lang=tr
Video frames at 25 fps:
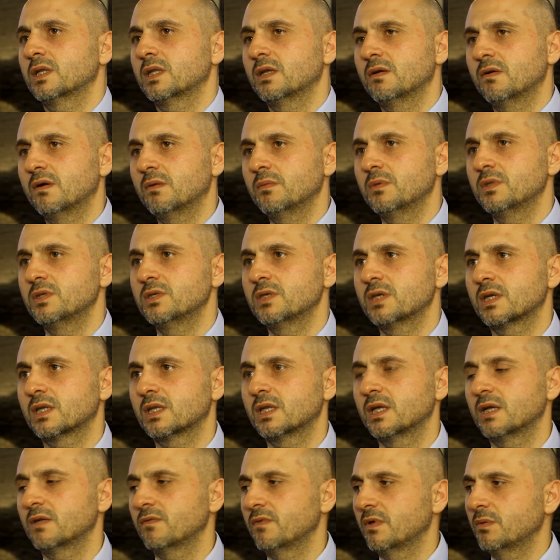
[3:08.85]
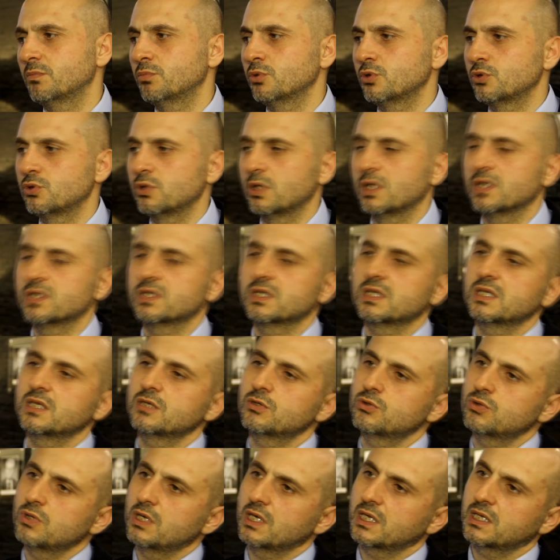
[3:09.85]
devam edecekler ve bu
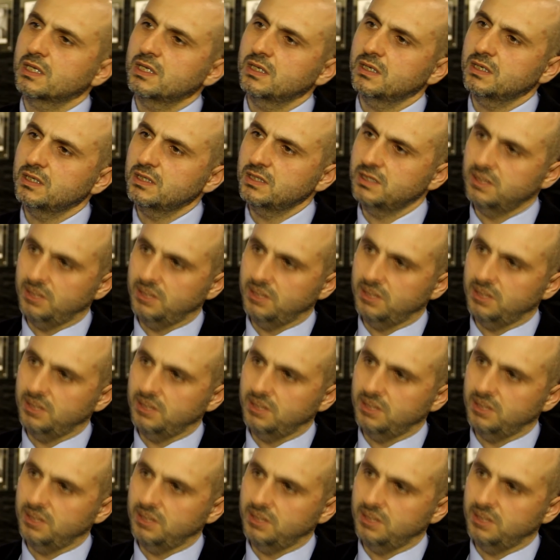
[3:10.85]
süreçte sürekli